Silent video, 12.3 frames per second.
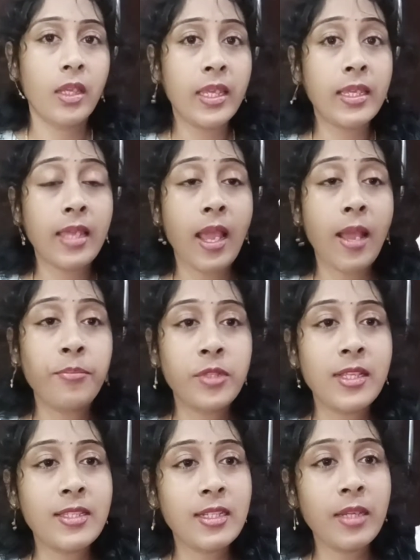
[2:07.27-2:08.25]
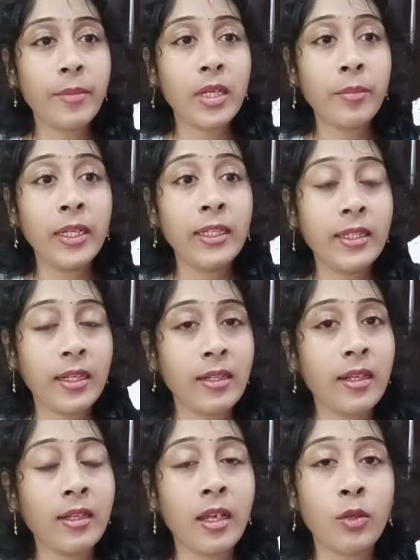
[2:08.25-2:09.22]
ఈ క్యాప్సిల్స్ ని మనం
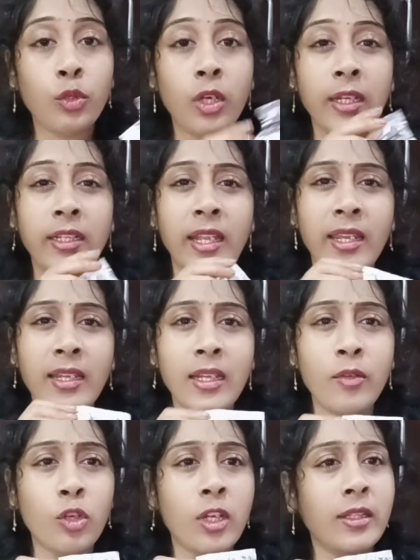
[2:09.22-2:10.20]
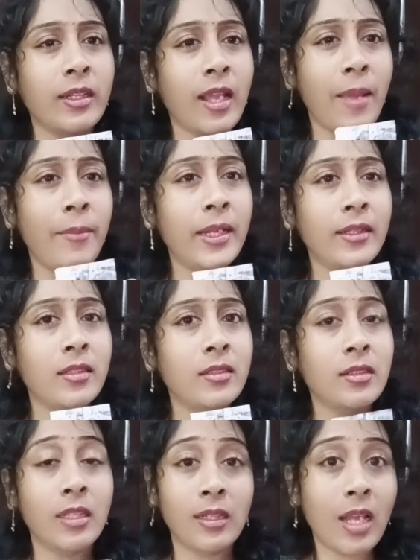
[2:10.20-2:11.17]
ఇంటర్నల్ గా కూడా డైలీ ఒక టాబ్లెట్
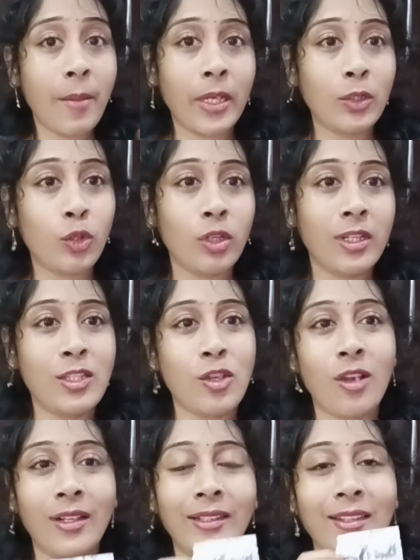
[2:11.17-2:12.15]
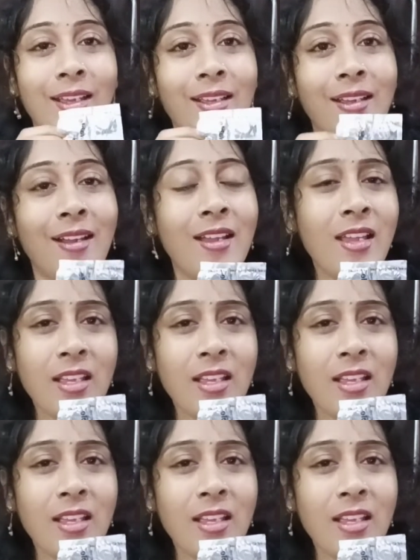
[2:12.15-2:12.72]
తిన్నామనుకోండి చాక్లెట్ లాగా